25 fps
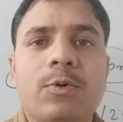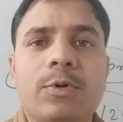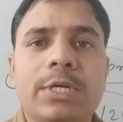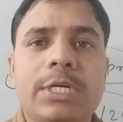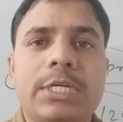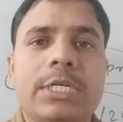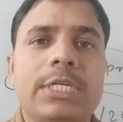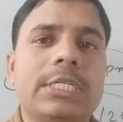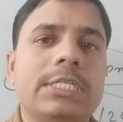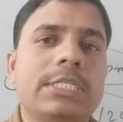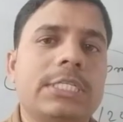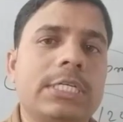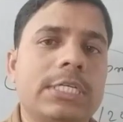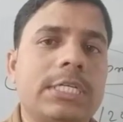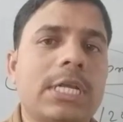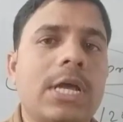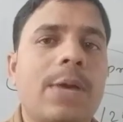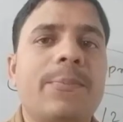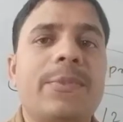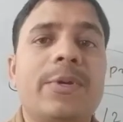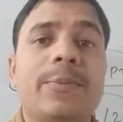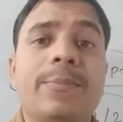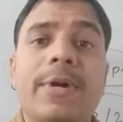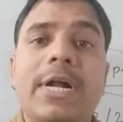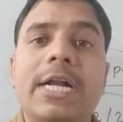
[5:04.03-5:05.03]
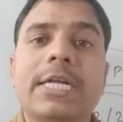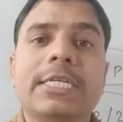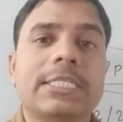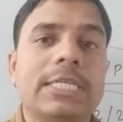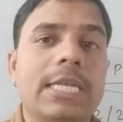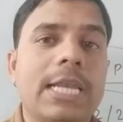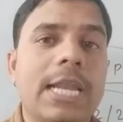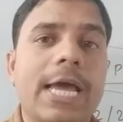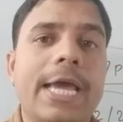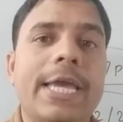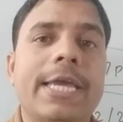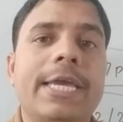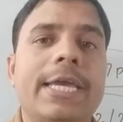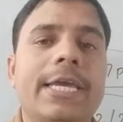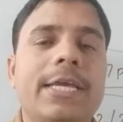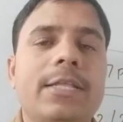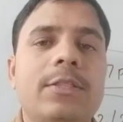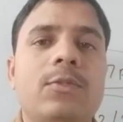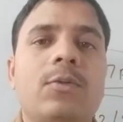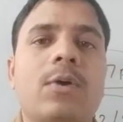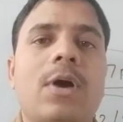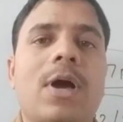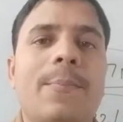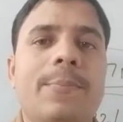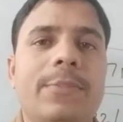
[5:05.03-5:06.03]
एंट्रेंस एग्ज़ाम में मार्क्स लाए हैं
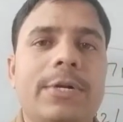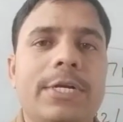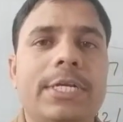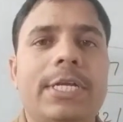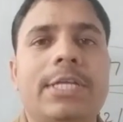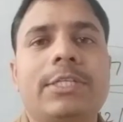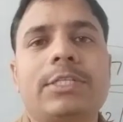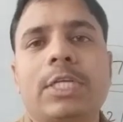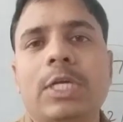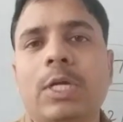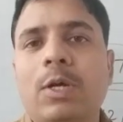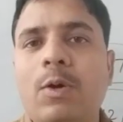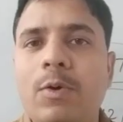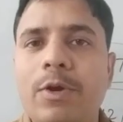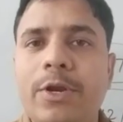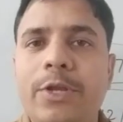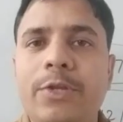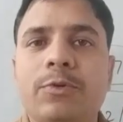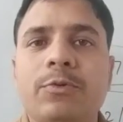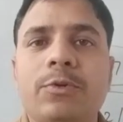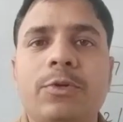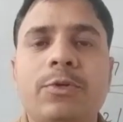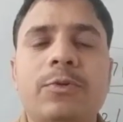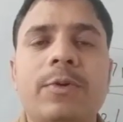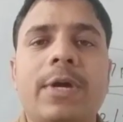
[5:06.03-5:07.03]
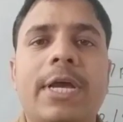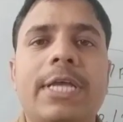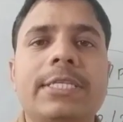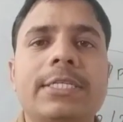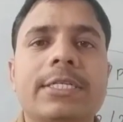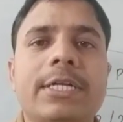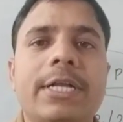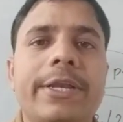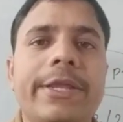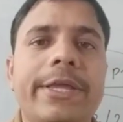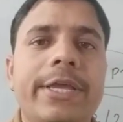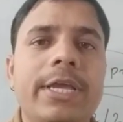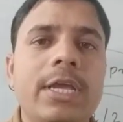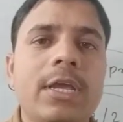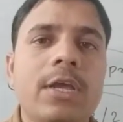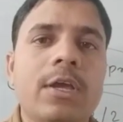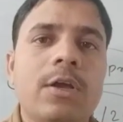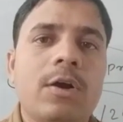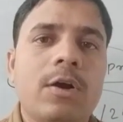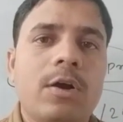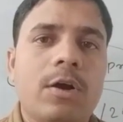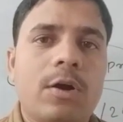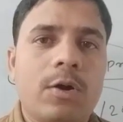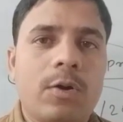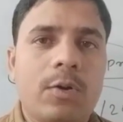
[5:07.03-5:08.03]
तो आप बढ़िया से कॉलेज को च्वाइस करें
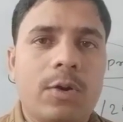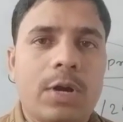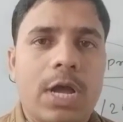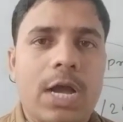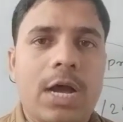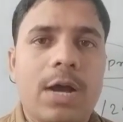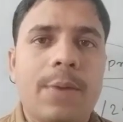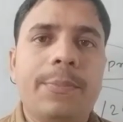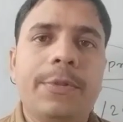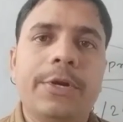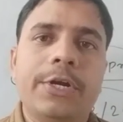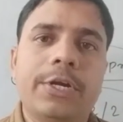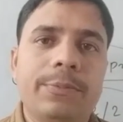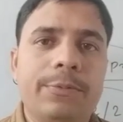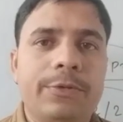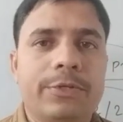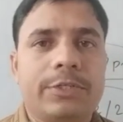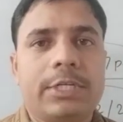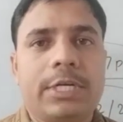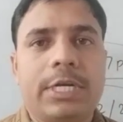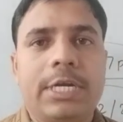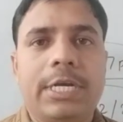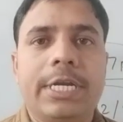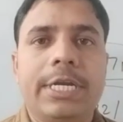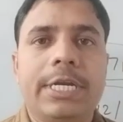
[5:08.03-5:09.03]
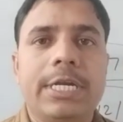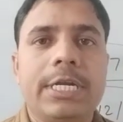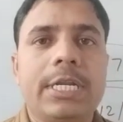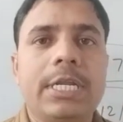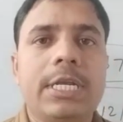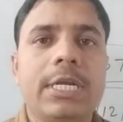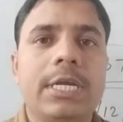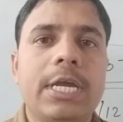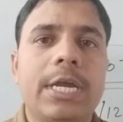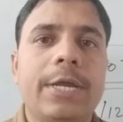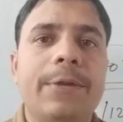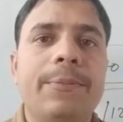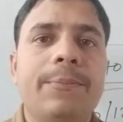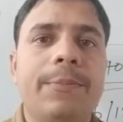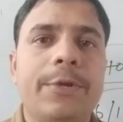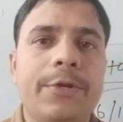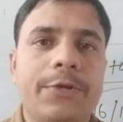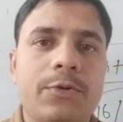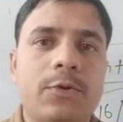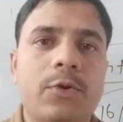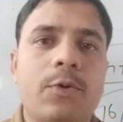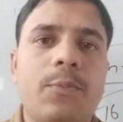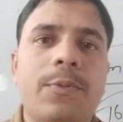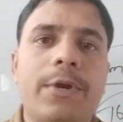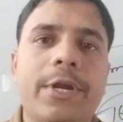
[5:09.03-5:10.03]
और आप एडमिशन लें ठीक है
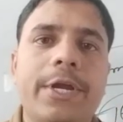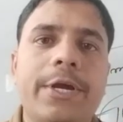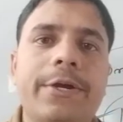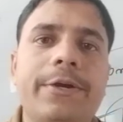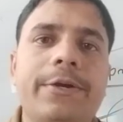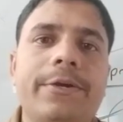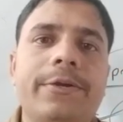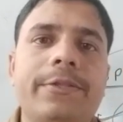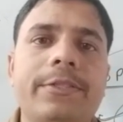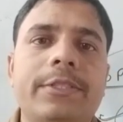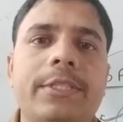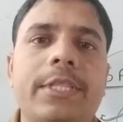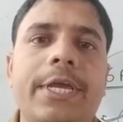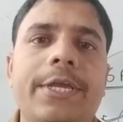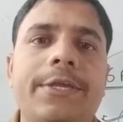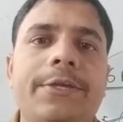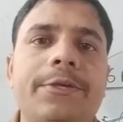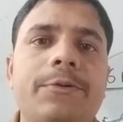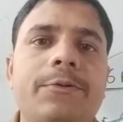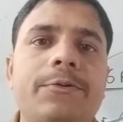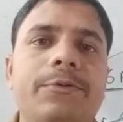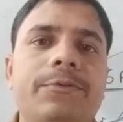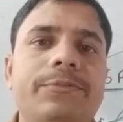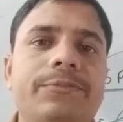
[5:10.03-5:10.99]
बेस्ट ऑफ लक थैंक यू